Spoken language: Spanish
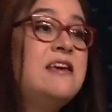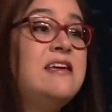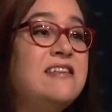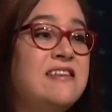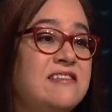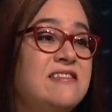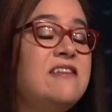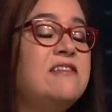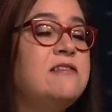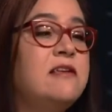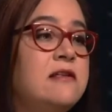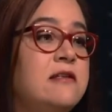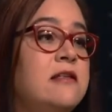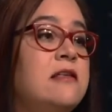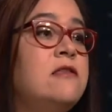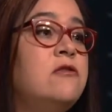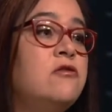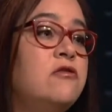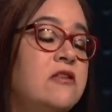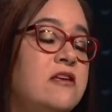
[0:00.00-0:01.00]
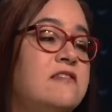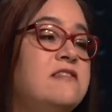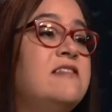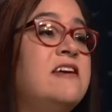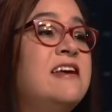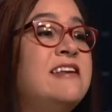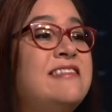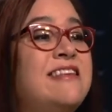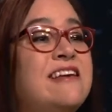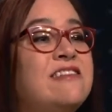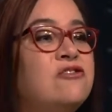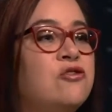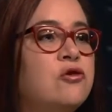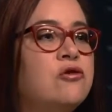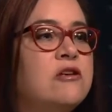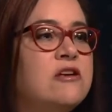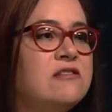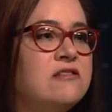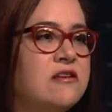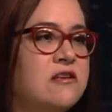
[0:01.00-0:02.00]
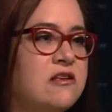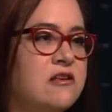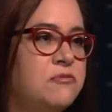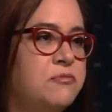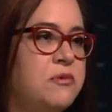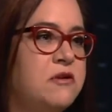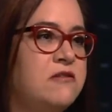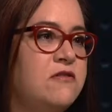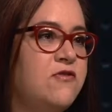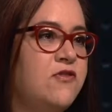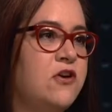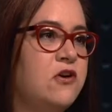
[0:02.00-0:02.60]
en este sentido de ciertas zonas en específico?